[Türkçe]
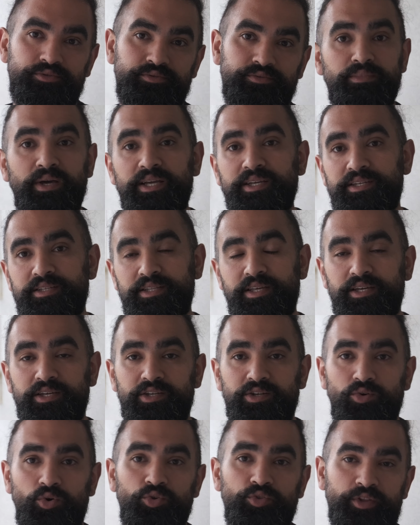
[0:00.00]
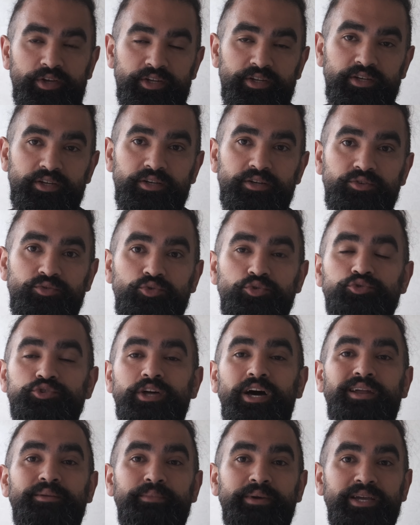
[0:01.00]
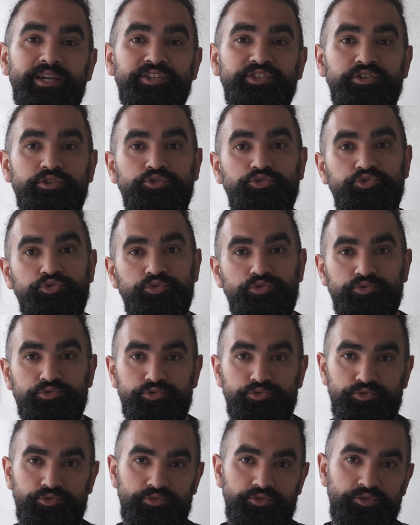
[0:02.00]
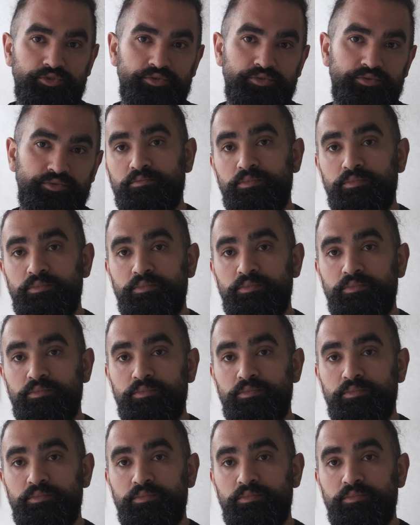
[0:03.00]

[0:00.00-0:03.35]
Belki de onları kurtarmaya çalışıyoruzdur.